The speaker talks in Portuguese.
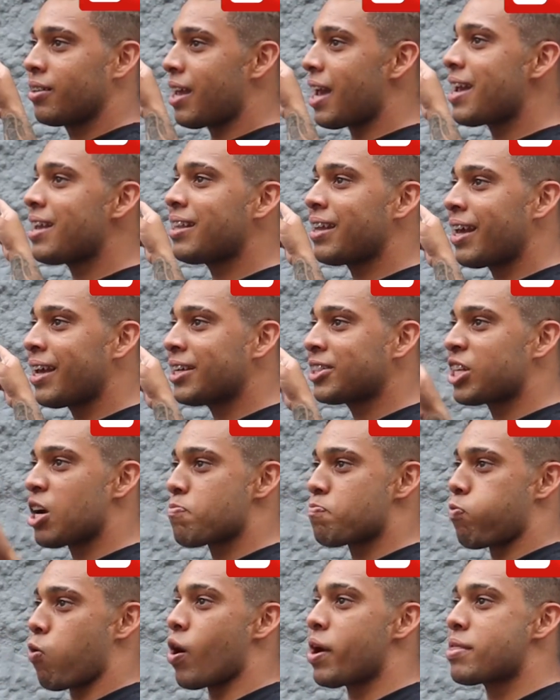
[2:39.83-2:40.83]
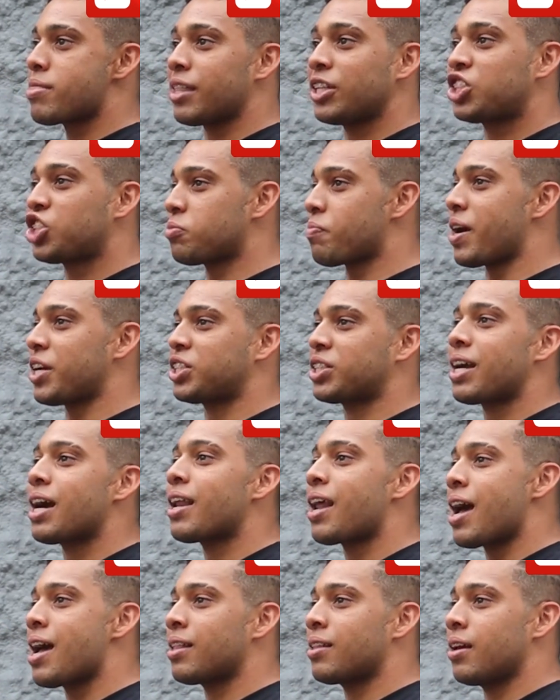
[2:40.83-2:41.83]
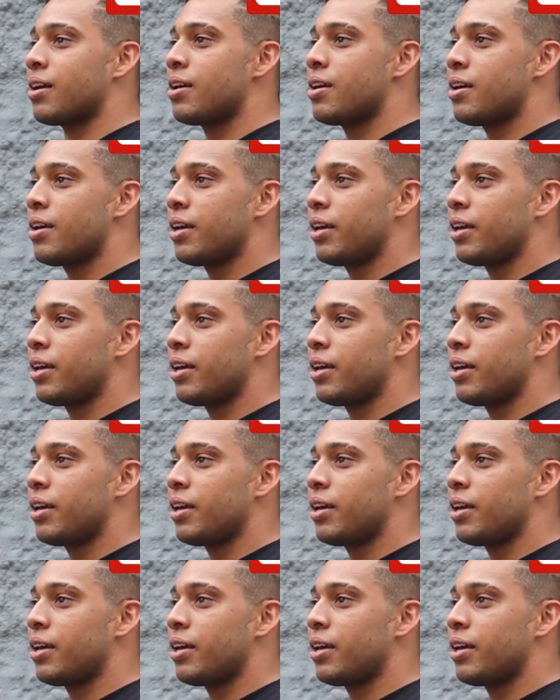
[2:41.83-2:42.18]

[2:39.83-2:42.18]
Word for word: na igreja após ser desmascarada.